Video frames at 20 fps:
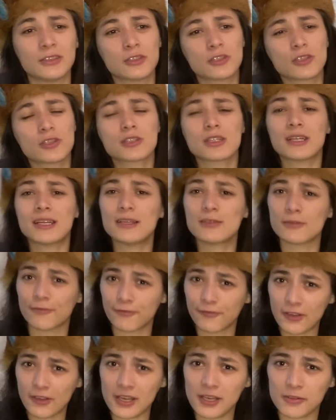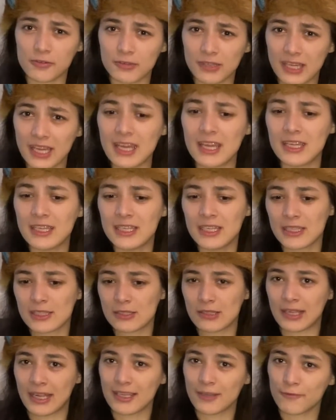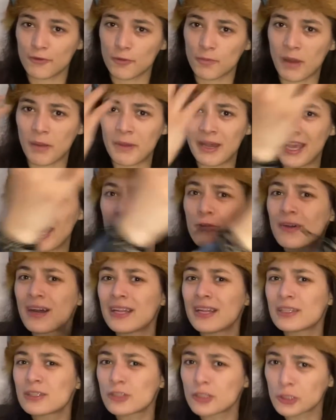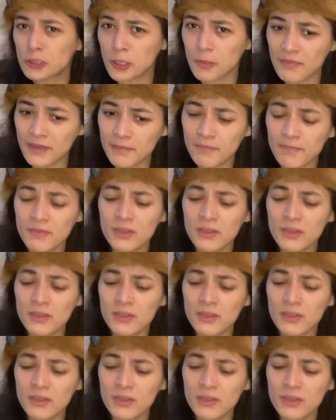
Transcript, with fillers: Es ist dann also völlig okay, hierzulande für Papa Erdogan zu stimmen.